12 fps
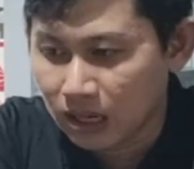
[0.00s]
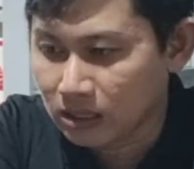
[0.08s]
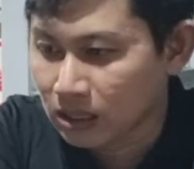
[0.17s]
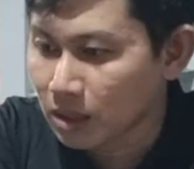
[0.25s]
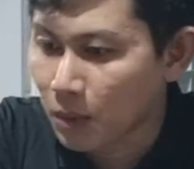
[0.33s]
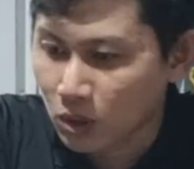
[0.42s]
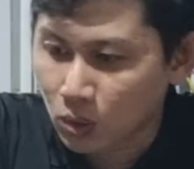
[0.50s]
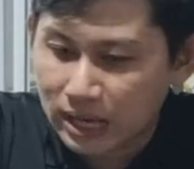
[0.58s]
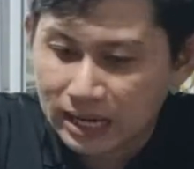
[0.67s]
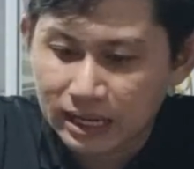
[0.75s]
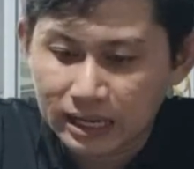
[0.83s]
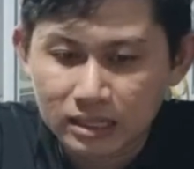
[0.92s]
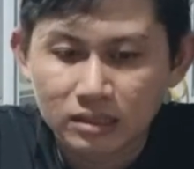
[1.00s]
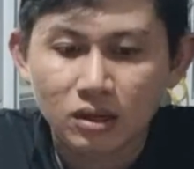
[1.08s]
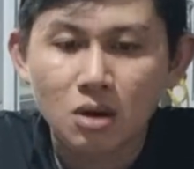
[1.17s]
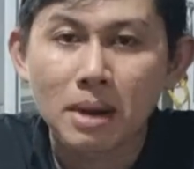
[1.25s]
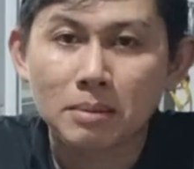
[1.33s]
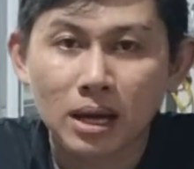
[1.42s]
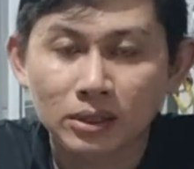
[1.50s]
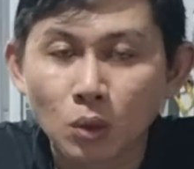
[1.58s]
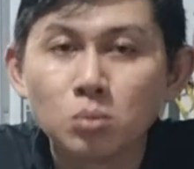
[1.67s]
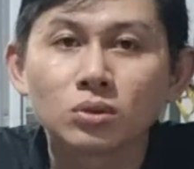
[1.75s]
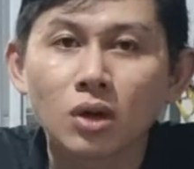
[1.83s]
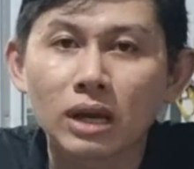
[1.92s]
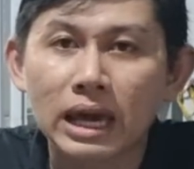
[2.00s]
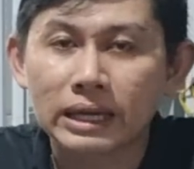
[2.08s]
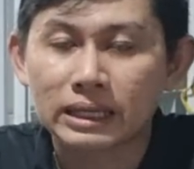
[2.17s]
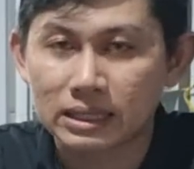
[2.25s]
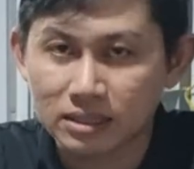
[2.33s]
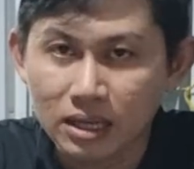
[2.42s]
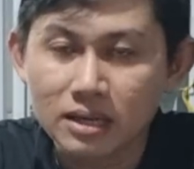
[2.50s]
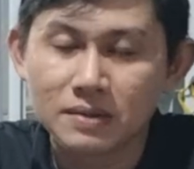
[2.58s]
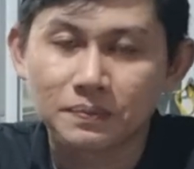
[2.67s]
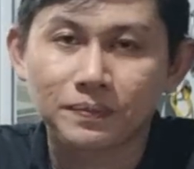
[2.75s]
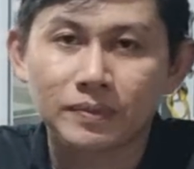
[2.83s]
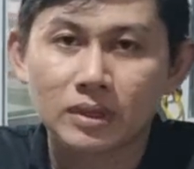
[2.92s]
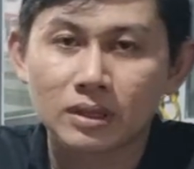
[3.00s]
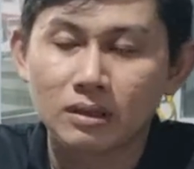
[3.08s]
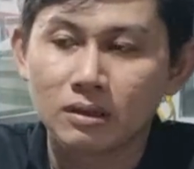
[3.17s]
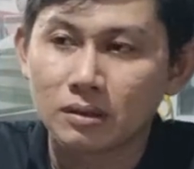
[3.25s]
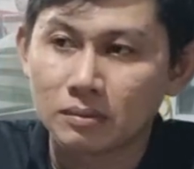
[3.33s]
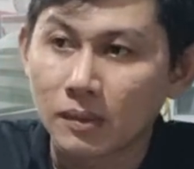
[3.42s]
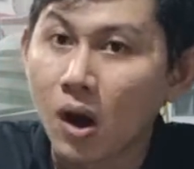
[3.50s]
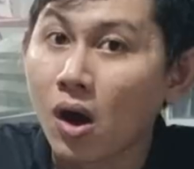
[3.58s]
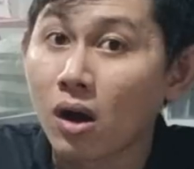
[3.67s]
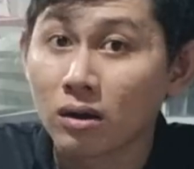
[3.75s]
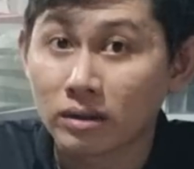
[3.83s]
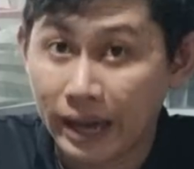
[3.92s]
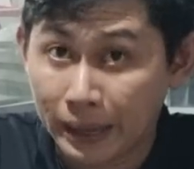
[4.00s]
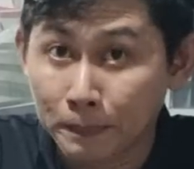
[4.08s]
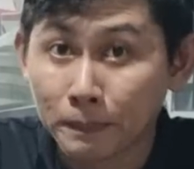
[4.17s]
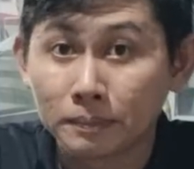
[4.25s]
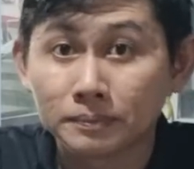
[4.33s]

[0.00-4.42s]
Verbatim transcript: Những cái bộ đậu trái này có mặt bằng chung nó là canxi, bo, kẽm,